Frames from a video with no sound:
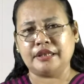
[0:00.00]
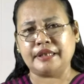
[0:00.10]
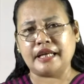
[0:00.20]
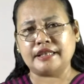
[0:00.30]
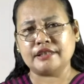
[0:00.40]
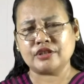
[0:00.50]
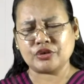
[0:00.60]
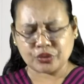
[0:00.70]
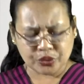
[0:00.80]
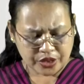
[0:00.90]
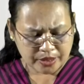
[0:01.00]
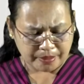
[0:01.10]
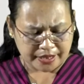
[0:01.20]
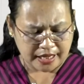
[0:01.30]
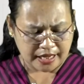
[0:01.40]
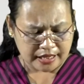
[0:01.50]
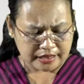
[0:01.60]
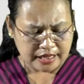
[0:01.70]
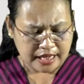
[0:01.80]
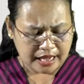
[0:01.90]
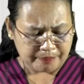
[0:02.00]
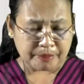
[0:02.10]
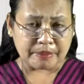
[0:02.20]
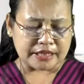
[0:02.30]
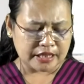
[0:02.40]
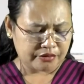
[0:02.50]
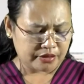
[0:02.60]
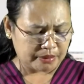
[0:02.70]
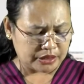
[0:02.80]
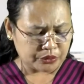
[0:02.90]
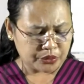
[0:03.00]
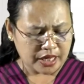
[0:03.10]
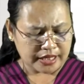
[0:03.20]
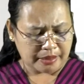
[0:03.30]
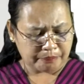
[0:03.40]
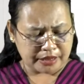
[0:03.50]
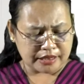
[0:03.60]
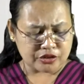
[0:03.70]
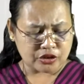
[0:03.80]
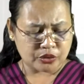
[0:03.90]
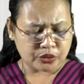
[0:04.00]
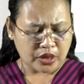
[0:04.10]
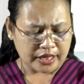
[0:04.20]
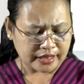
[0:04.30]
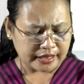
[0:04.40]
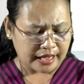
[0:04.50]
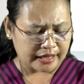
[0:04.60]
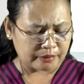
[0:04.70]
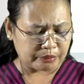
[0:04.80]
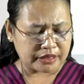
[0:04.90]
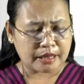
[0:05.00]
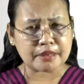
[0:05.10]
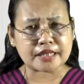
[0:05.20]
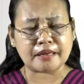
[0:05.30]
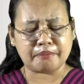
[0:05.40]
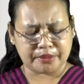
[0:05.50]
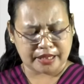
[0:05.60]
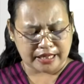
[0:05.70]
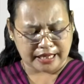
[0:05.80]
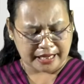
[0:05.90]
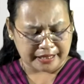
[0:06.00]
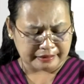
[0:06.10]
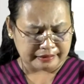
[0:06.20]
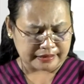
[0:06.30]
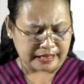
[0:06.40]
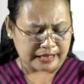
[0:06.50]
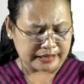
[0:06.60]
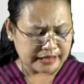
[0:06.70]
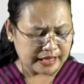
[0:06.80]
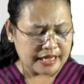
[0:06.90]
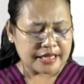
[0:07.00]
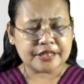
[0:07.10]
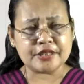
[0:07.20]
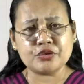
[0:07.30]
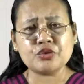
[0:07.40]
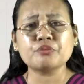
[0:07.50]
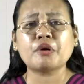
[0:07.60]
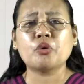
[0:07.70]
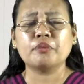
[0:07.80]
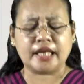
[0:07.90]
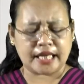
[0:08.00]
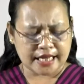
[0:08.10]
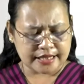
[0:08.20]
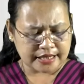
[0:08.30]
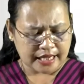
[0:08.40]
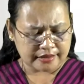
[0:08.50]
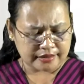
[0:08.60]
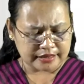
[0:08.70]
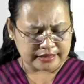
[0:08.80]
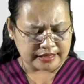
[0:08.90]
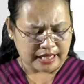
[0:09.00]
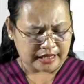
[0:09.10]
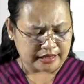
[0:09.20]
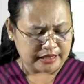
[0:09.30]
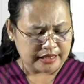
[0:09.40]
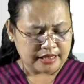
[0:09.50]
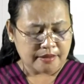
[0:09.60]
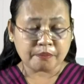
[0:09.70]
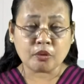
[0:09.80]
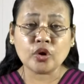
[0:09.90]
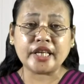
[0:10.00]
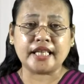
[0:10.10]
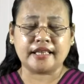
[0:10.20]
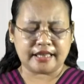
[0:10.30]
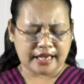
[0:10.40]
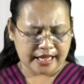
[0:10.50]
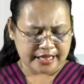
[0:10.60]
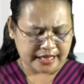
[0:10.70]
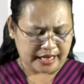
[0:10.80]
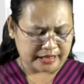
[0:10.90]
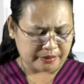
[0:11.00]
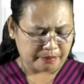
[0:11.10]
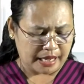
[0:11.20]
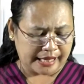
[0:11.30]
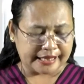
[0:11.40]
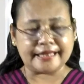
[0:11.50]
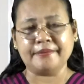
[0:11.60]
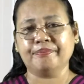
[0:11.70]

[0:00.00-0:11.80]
Dan sesungguhnya pada pembacaan firman Tuhan hampir keseluruhan dari ayat pertama sampai dengan ayat yang terakhir, Yesus mau menegaskan tentang poin kelahiran kembali.